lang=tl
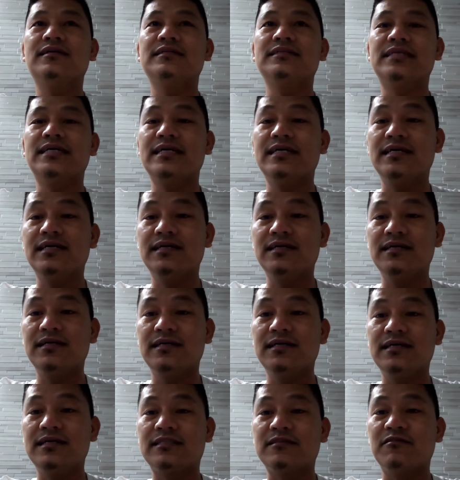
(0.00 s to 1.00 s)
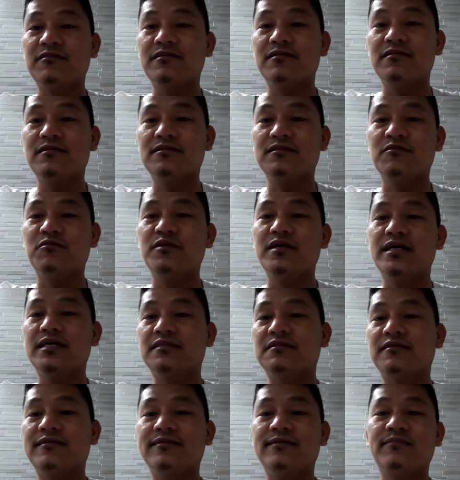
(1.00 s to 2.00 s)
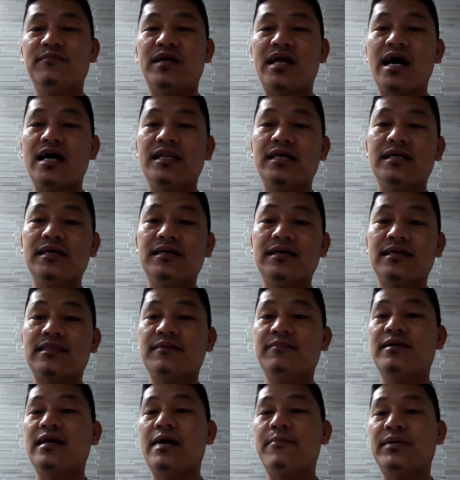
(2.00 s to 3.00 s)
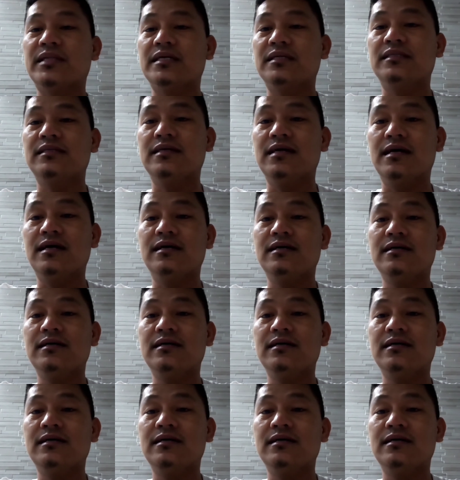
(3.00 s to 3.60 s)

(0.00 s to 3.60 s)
kanday Tol Jolin, Tol Marani, at sa mga kapatid niya.